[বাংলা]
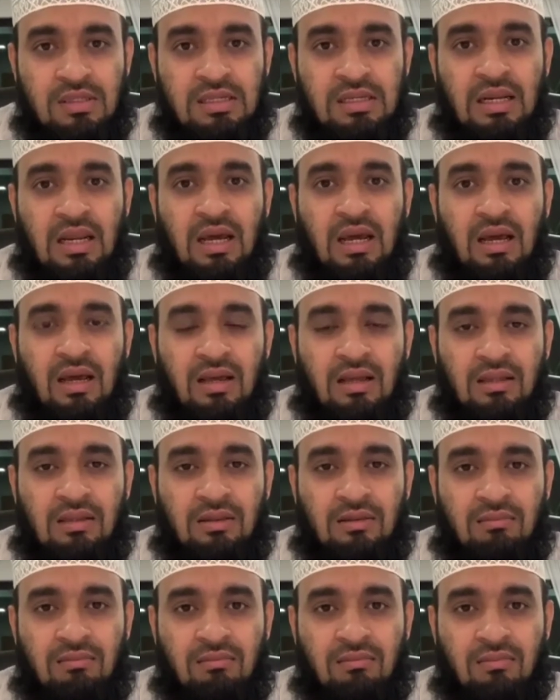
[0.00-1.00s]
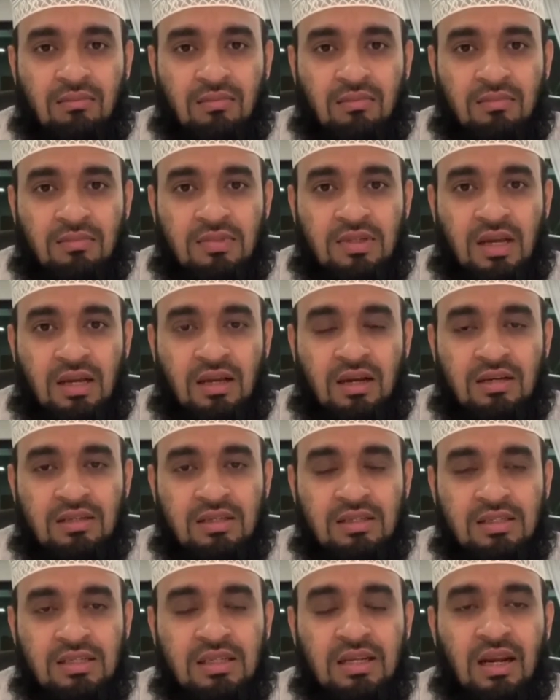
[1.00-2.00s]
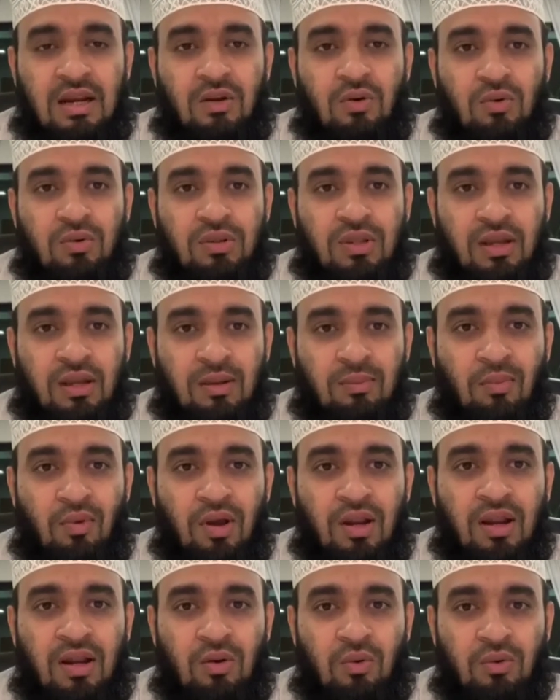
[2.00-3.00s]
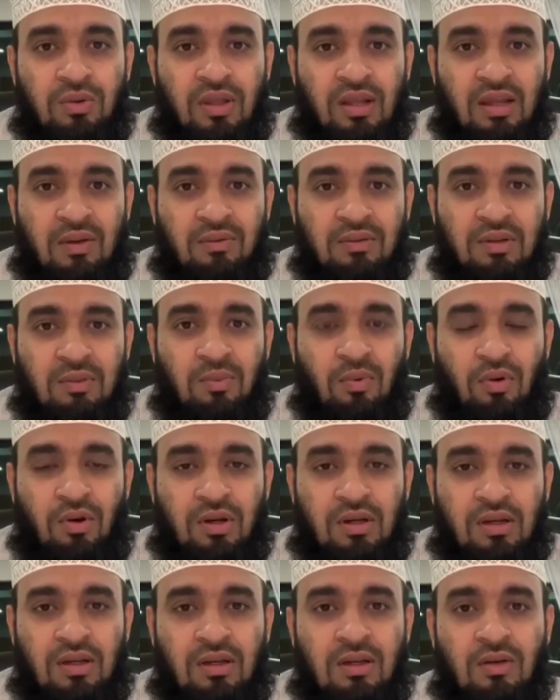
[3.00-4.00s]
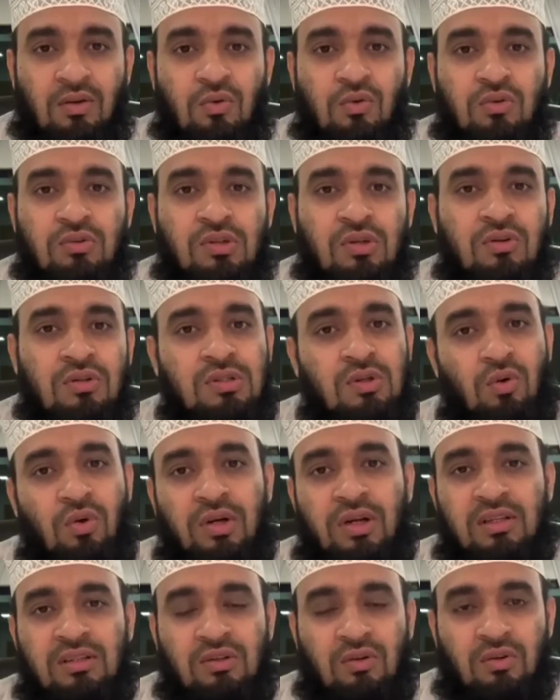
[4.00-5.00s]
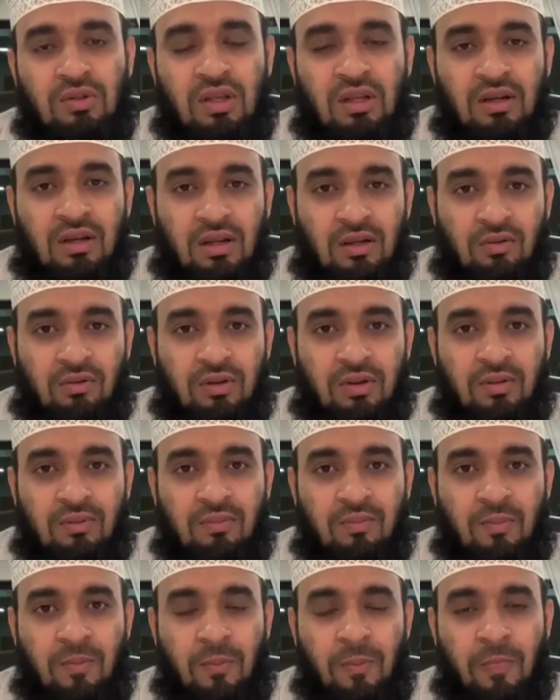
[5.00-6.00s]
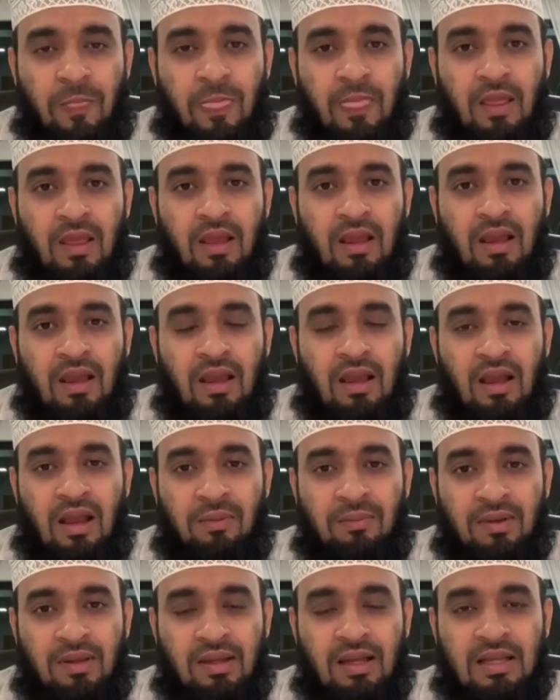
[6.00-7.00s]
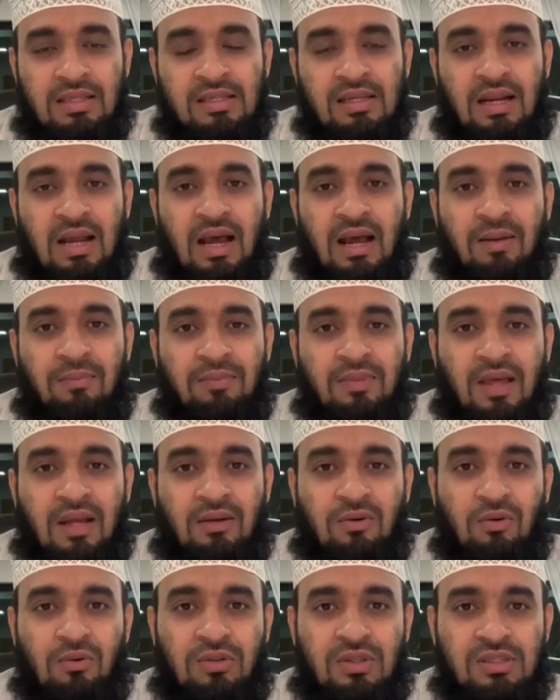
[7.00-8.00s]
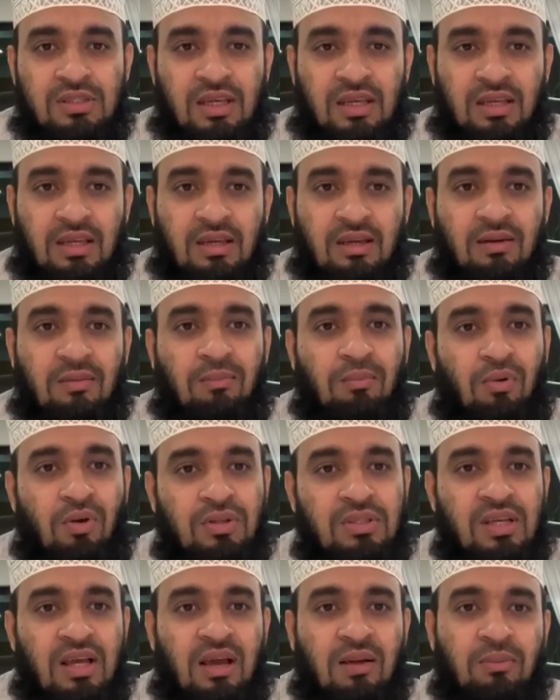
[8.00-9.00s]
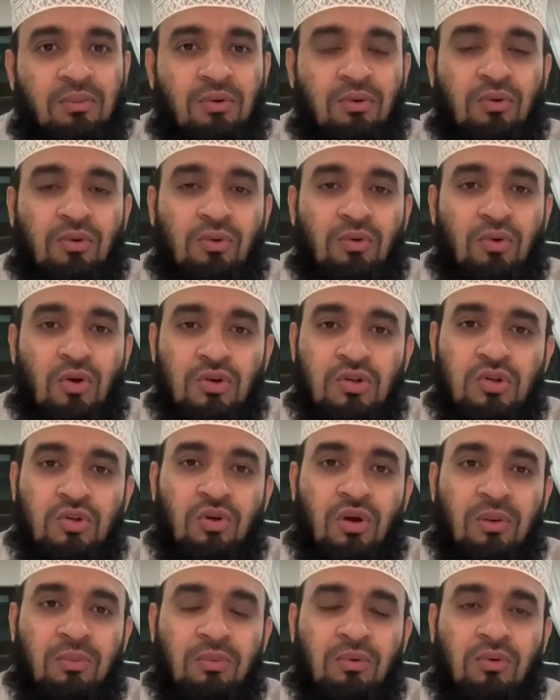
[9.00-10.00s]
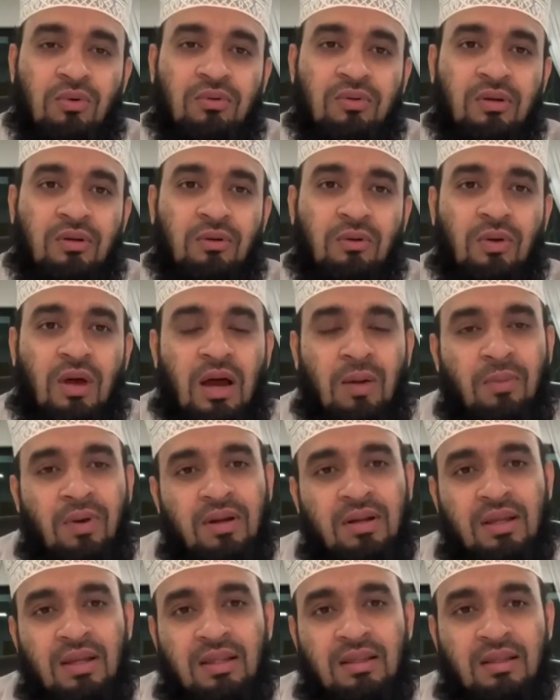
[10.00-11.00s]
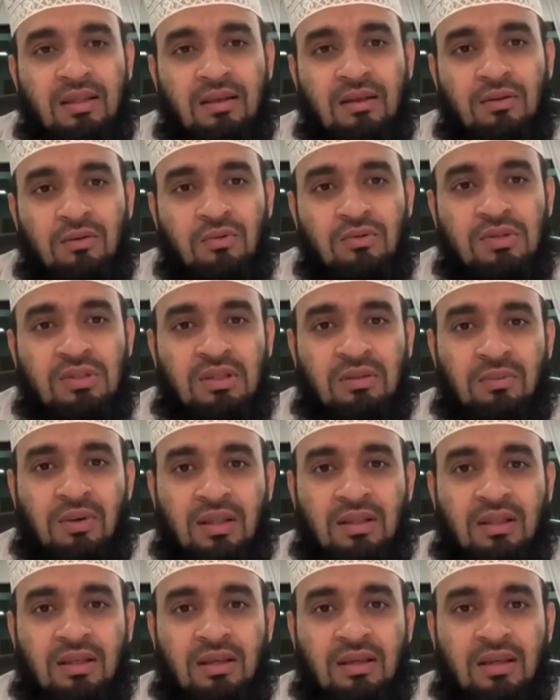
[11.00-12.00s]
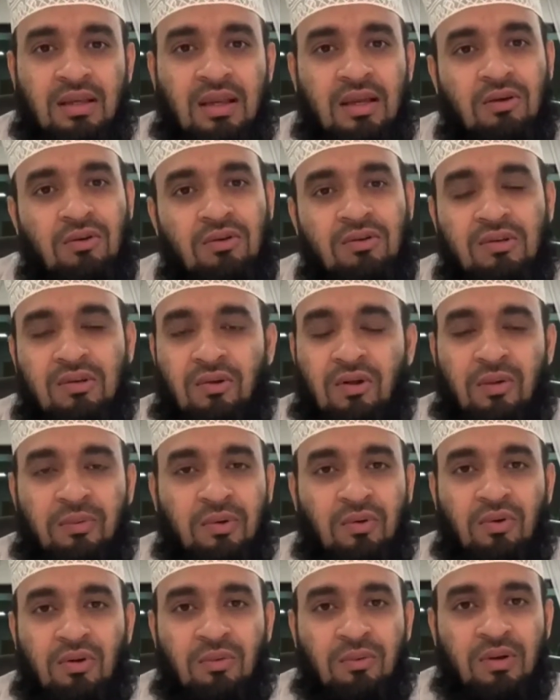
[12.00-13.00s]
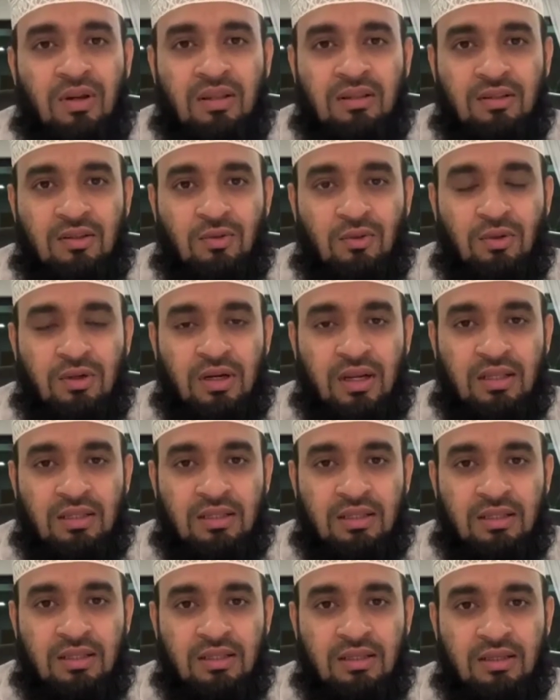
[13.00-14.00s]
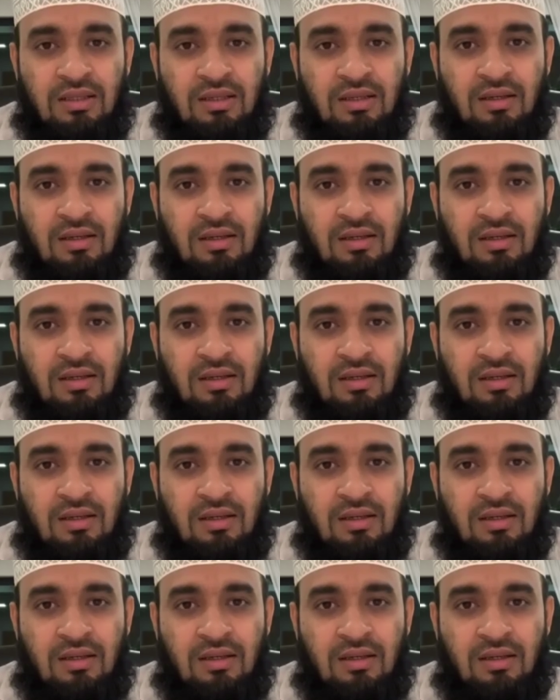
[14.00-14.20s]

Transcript: ছিরা টাকার যে ছেঁড়া নোট থাকে ময়লা নোট থাকে আমাদের পকেটে খুঁজে খুঁজে ওইটা যেন দান না করি আমি গাছের আম দান করতে চাই পচা আমগুলো নষ্ট আমগুলো যেগুলো আমার খেতে রুচিতে বাঁধে এগুলো যেন আমি গরিবের হাতে তুলে না দিই